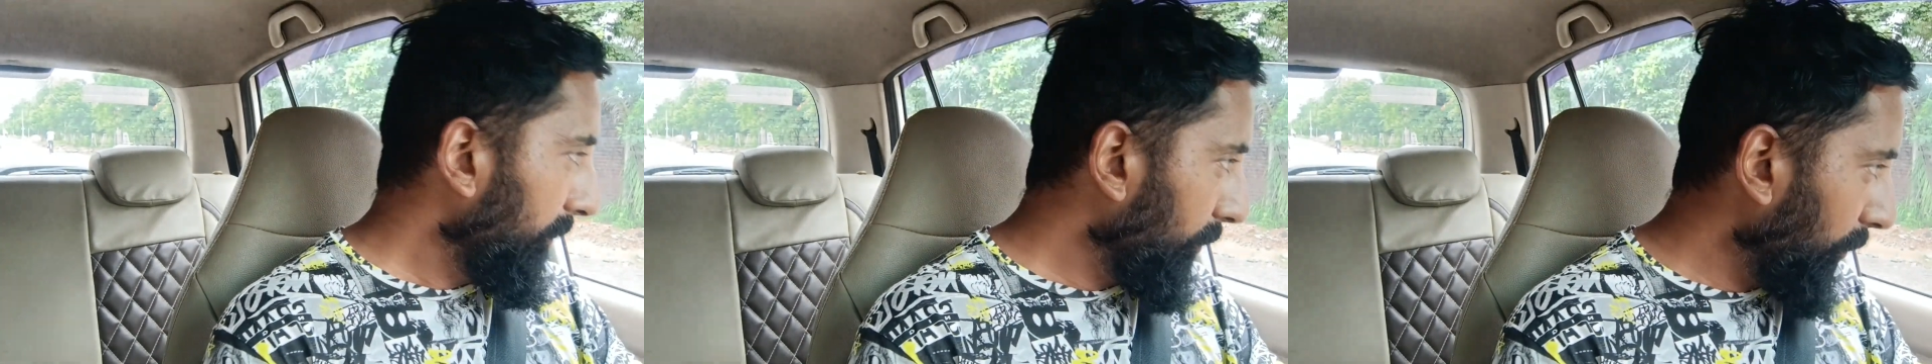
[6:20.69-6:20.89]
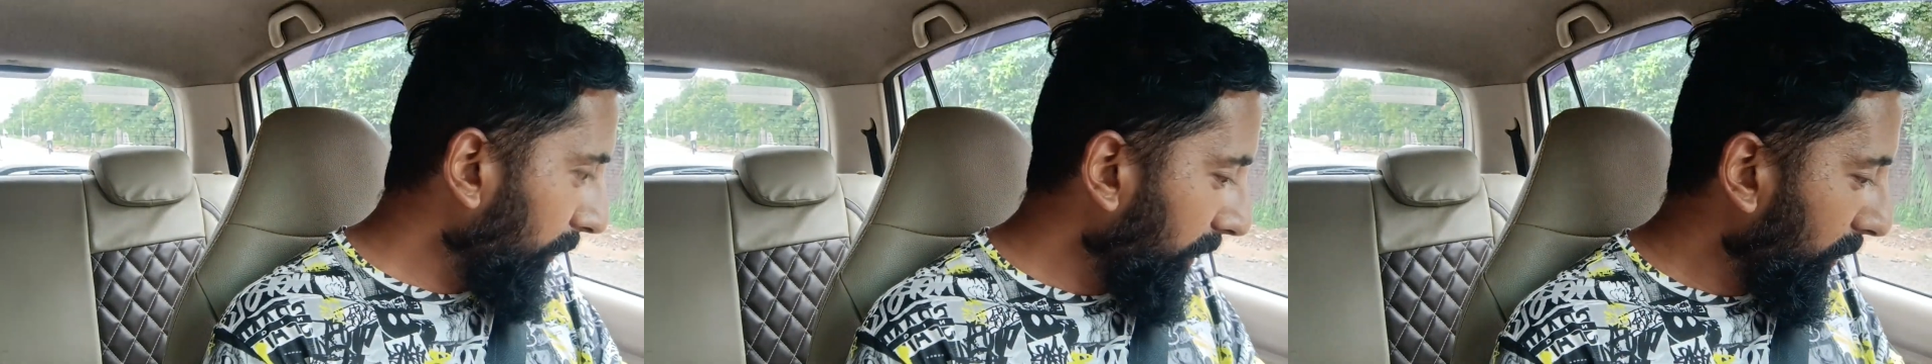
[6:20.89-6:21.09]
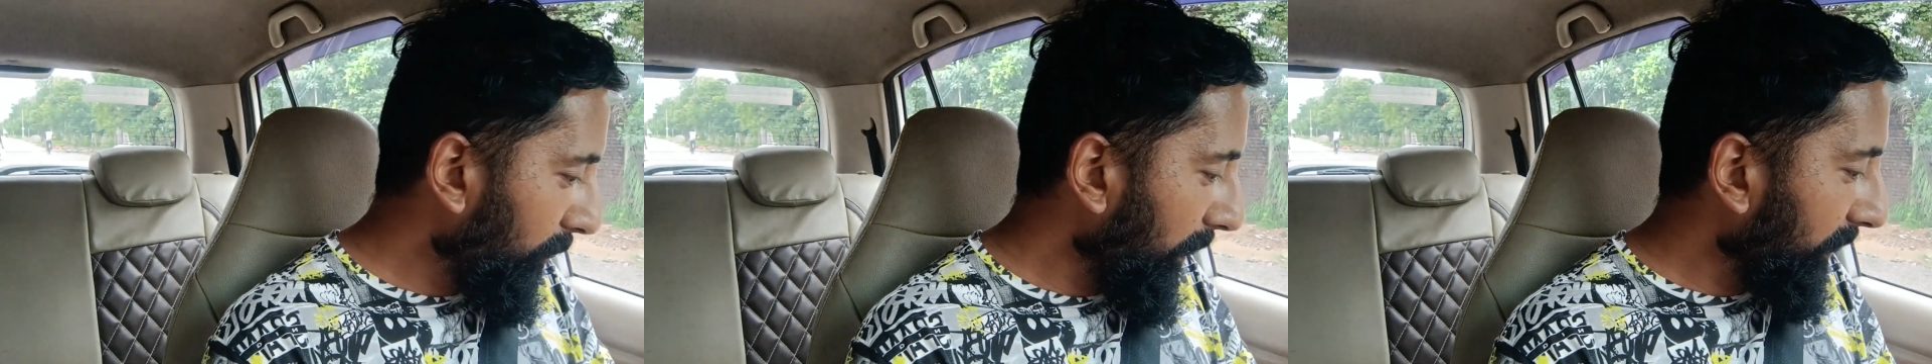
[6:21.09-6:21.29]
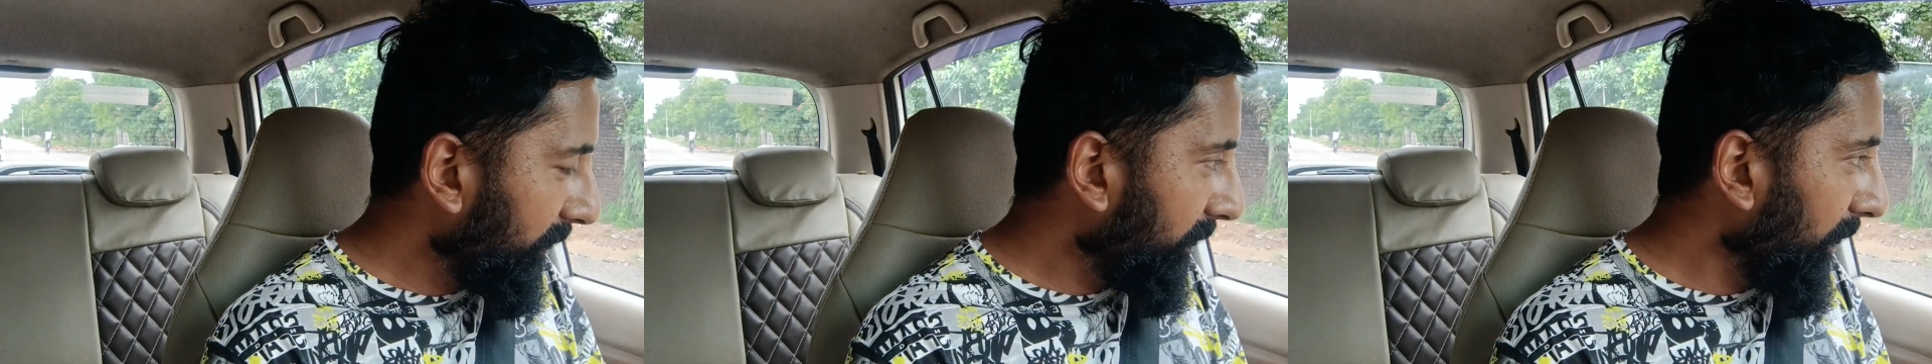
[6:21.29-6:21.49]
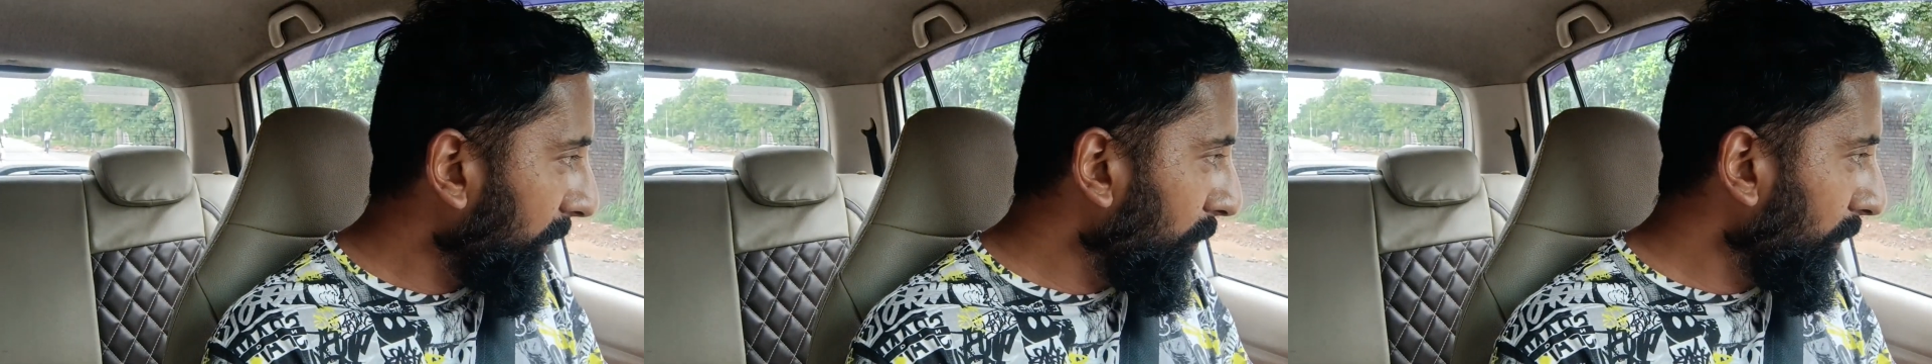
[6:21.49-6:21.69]
तो
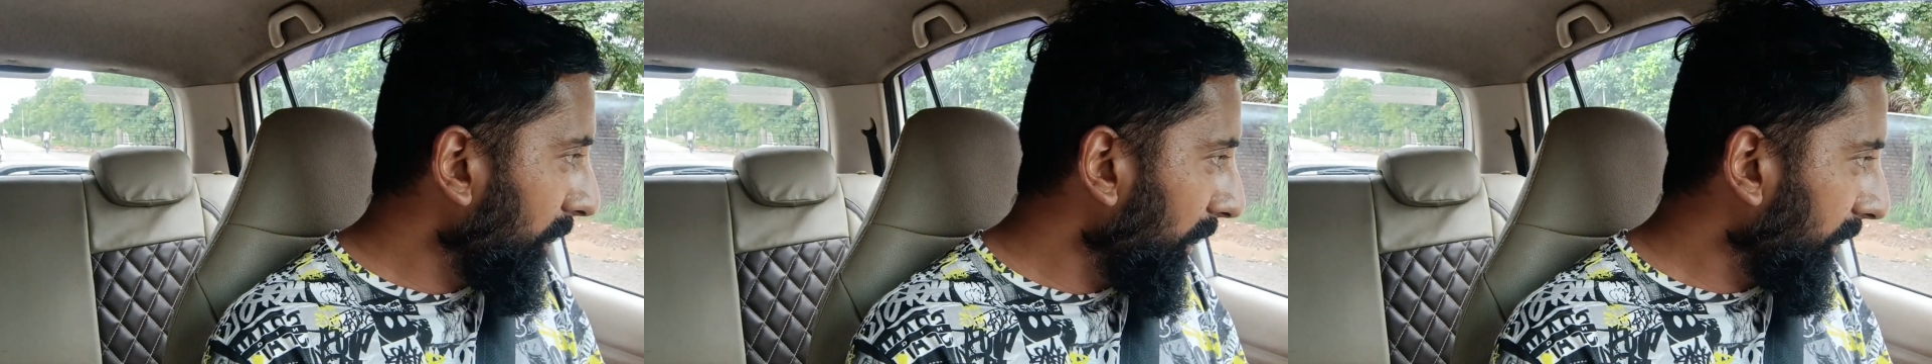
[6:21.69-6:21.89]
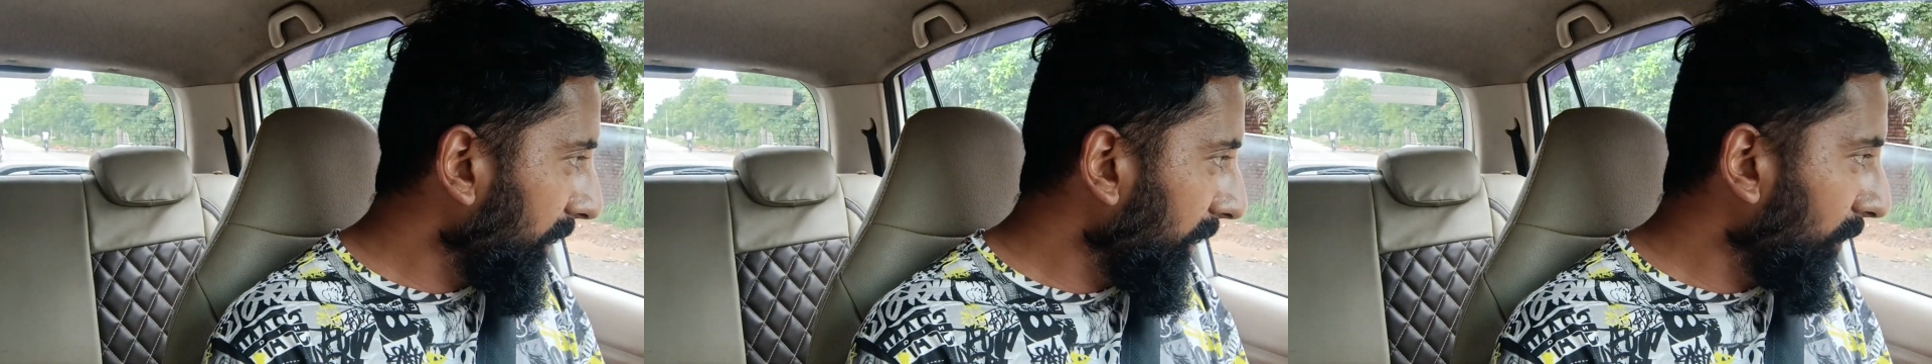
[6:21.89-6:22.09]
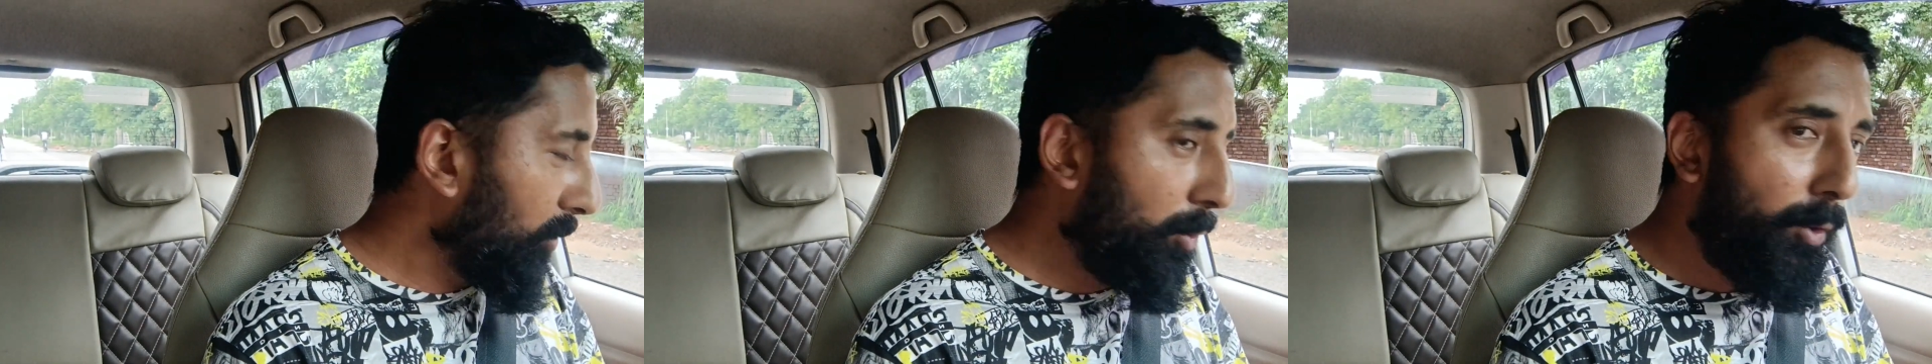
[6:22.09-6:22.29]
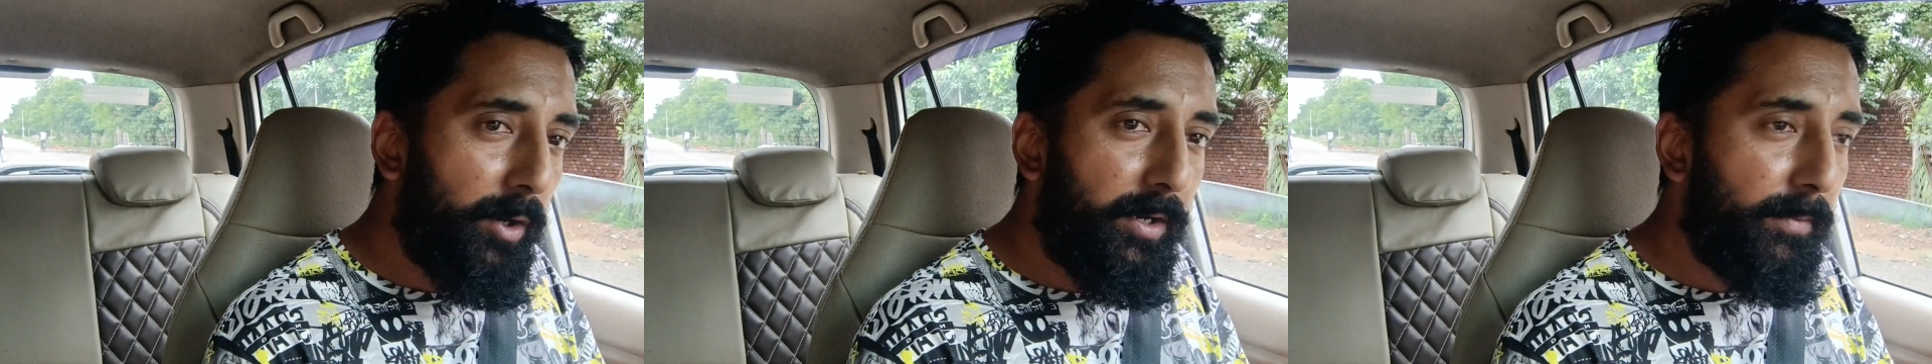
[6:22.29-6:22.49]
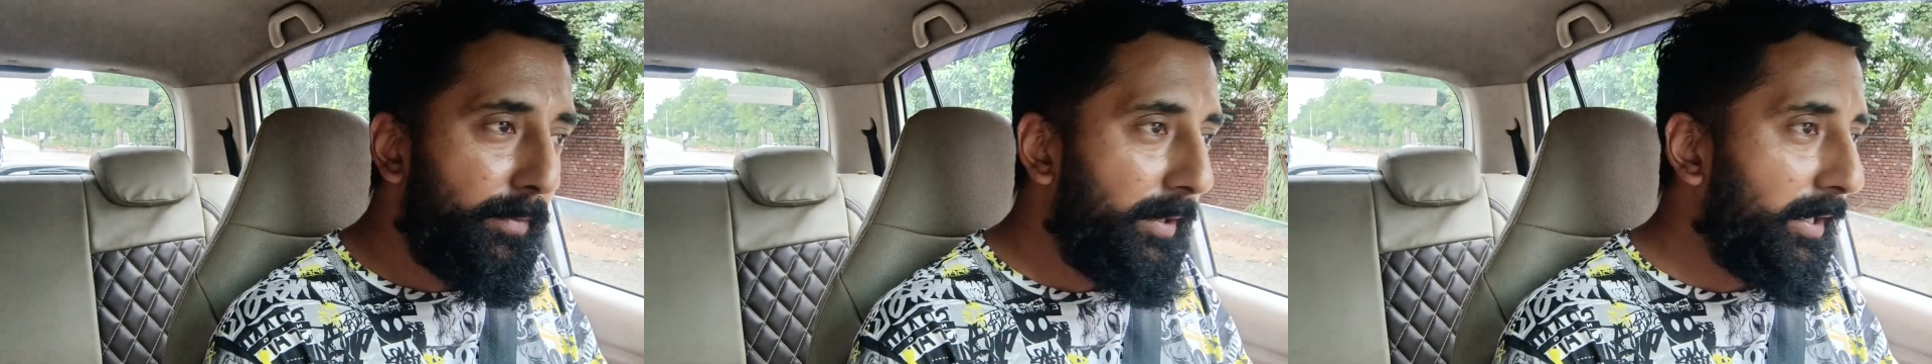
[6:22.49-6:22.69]
रिक्वेस्ट करूंगा कि
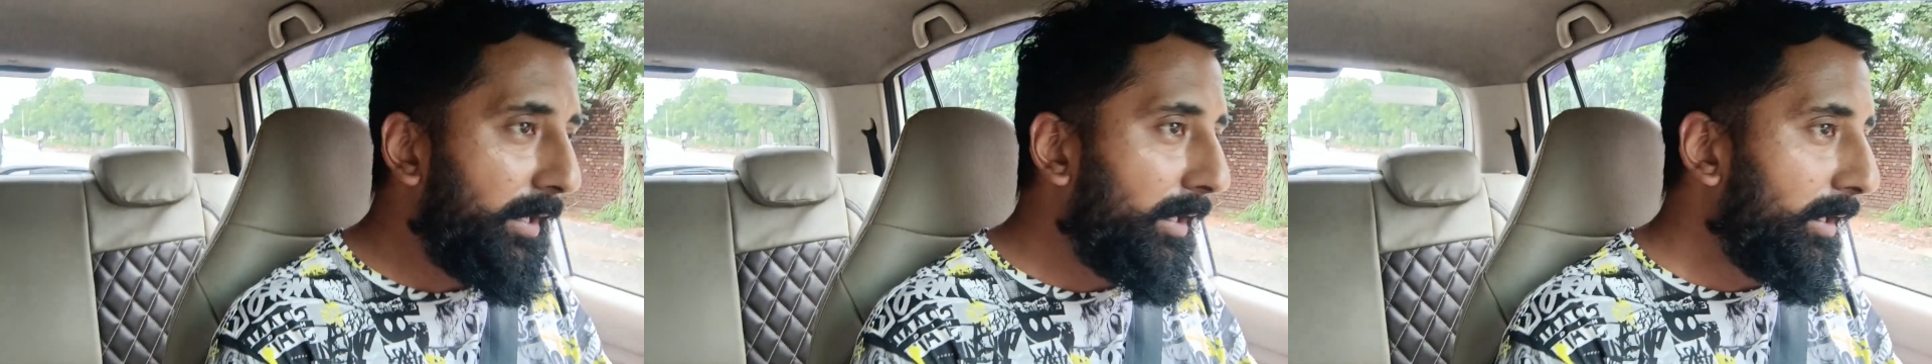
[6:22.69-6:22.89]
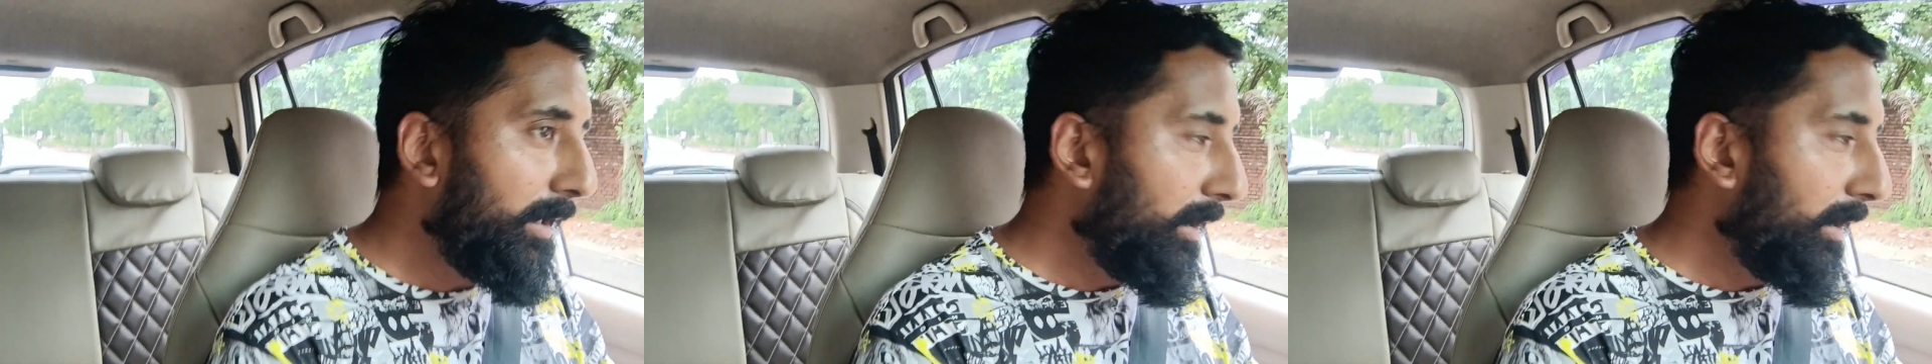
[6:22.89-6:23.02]
कोई भी